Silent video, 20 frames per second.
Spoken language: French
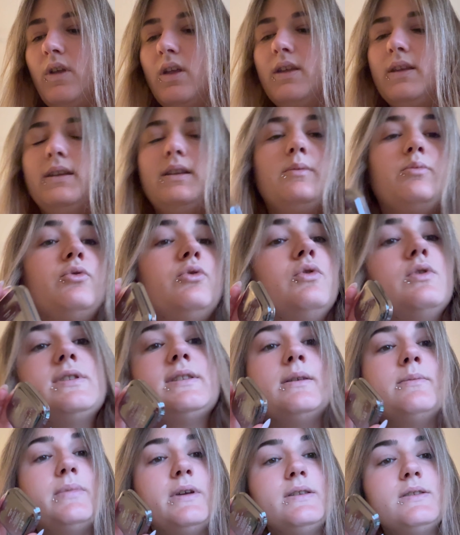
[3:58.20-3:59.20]
Il est plutôt
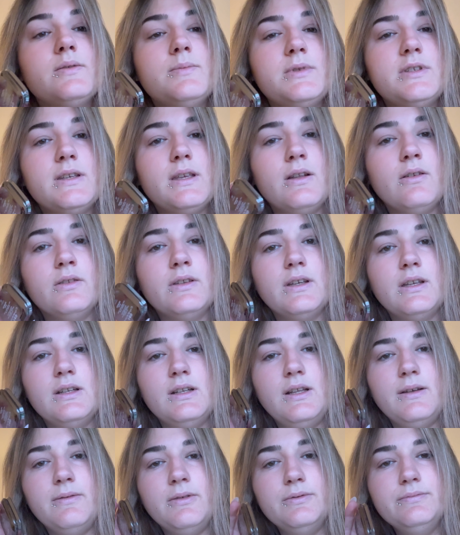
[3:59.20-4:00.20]
sympa ce petit calendrier de
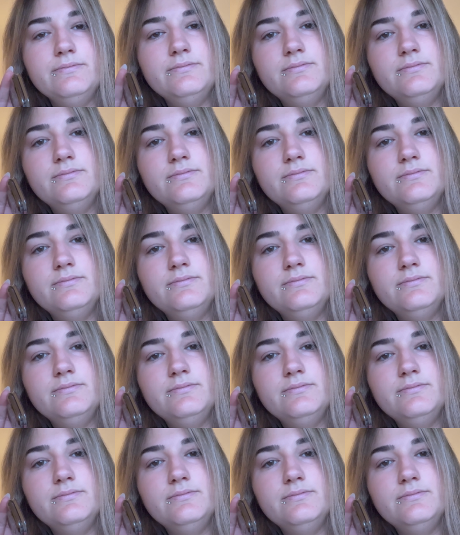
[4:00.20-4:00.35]
bavin.